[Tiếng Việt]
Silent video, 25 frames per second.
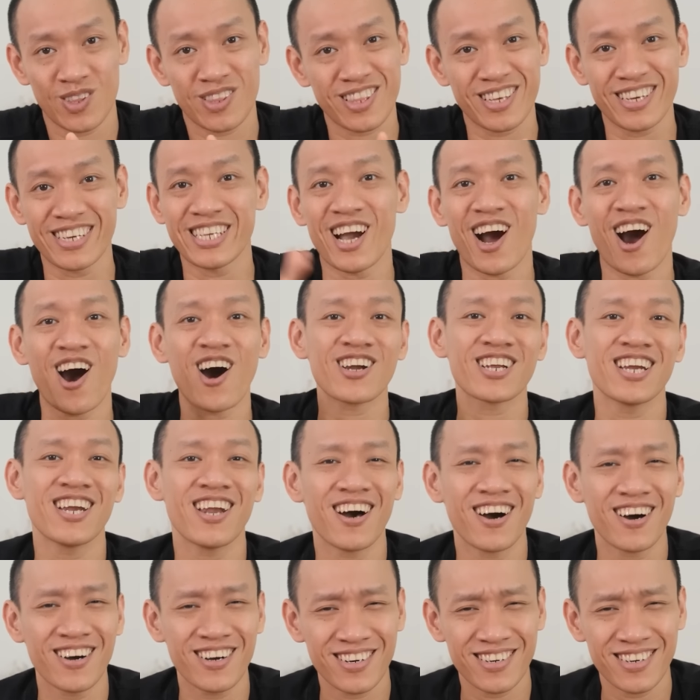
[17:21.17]
từ nhỏ đến
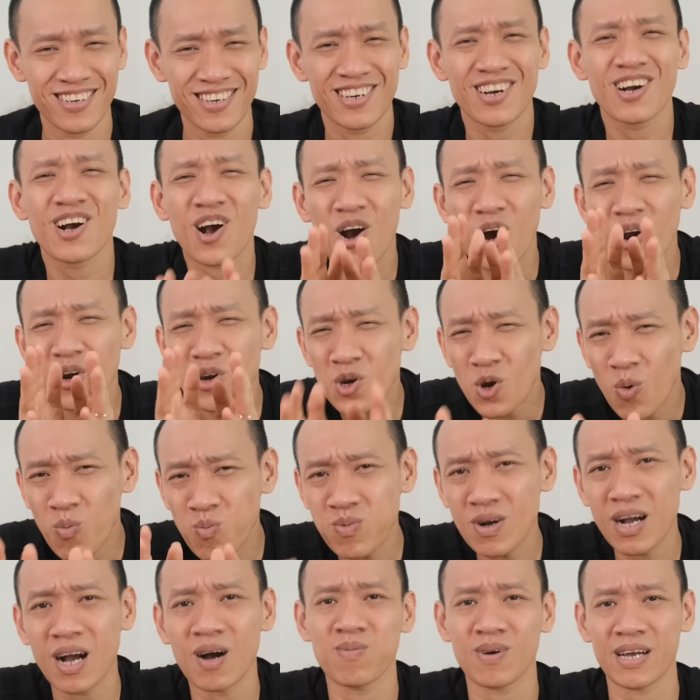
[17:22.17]
lớn. Có
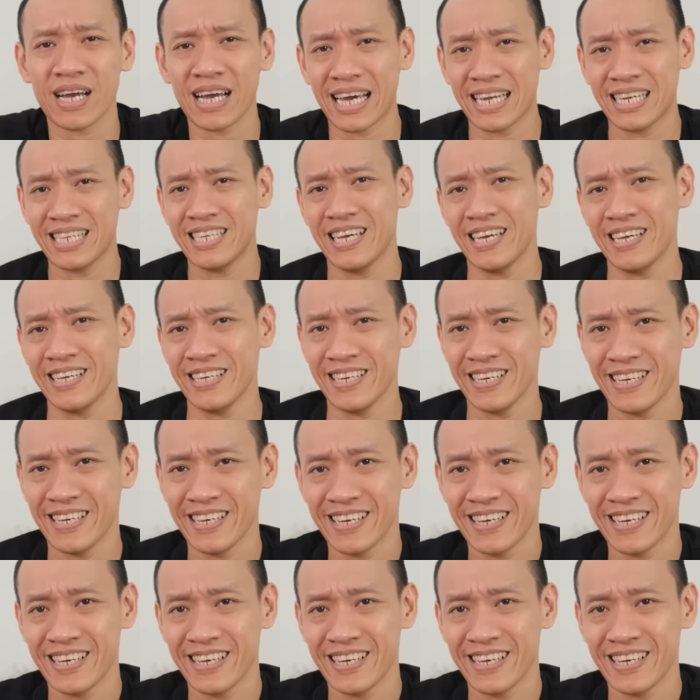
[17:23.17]
đúng không các anh chị?